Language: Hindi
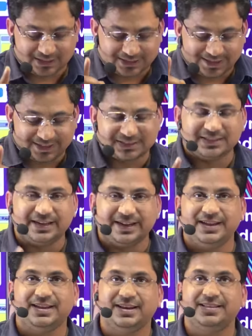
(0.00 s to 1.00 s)
तक टेस्ट
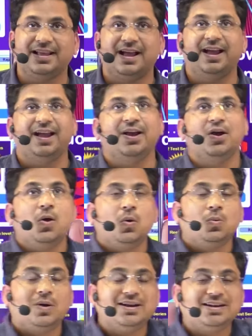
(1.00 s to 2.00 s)
नहीं खरीदा है
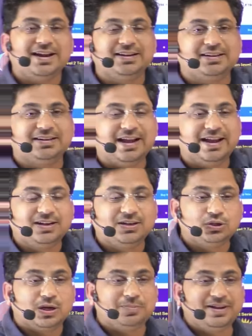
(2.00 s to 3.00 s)
199
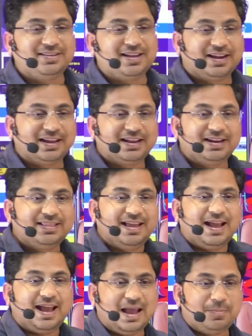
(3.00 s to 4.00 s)
तो अभी जाके
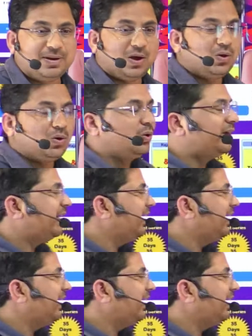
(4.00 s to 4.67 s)
खरीदे ऐप डाउनलोड